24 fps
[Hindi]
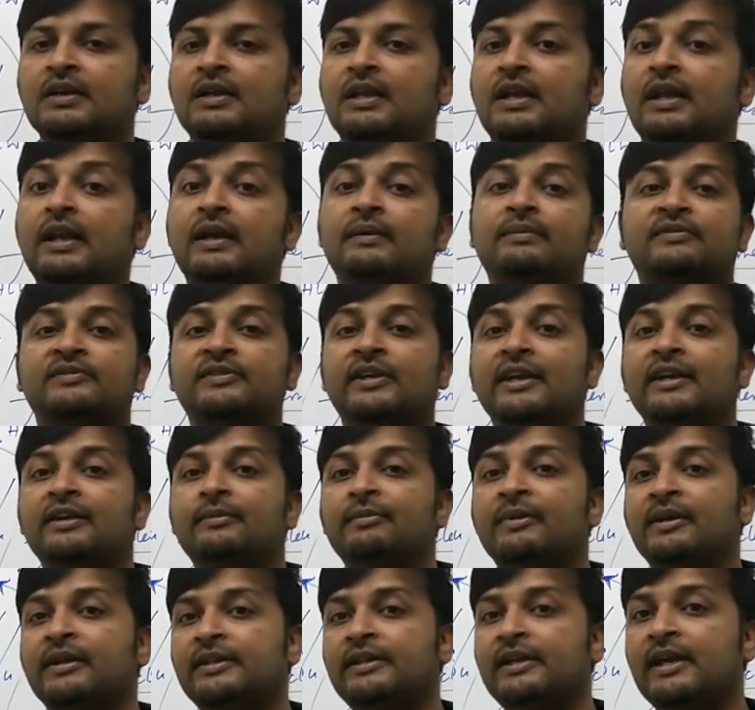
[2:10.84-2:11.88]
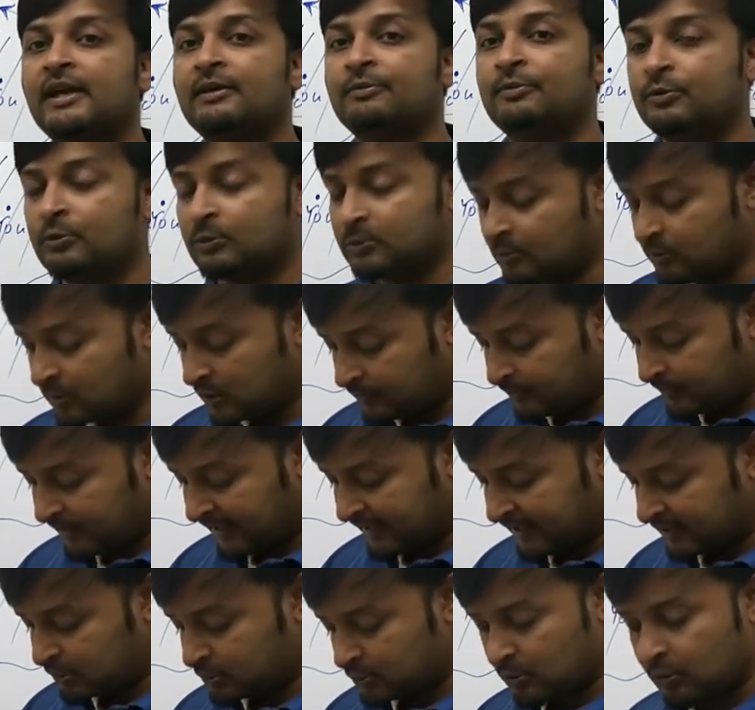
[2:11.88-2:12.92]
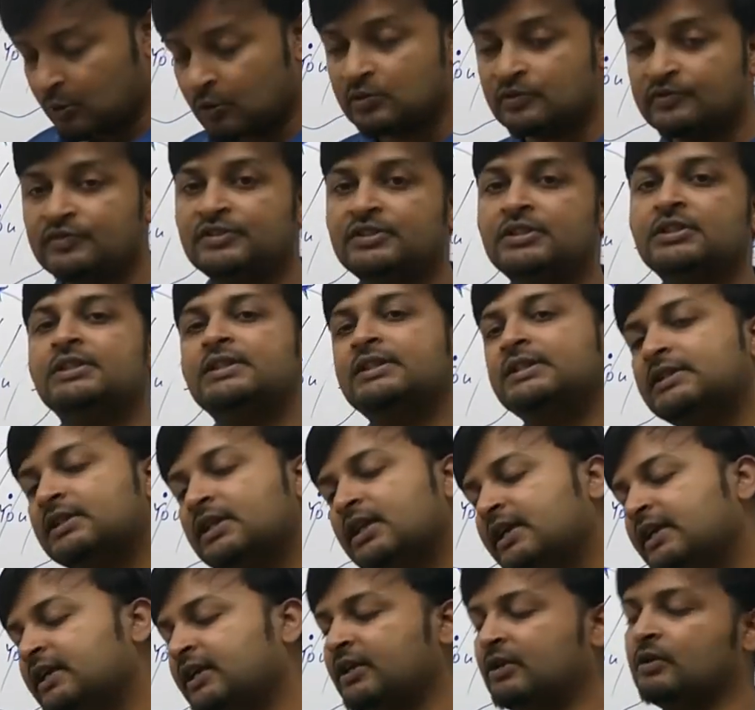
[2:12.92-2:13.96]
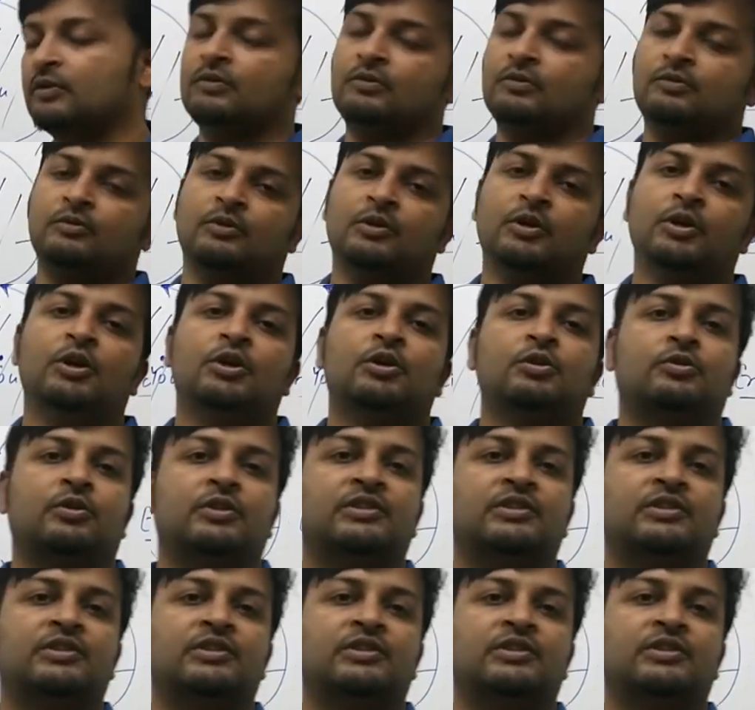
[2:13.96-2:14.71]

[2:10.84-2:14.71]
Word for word: लेफ्ट साइड में यदि आप हो तो आप एनक्लोज नहीं हो तो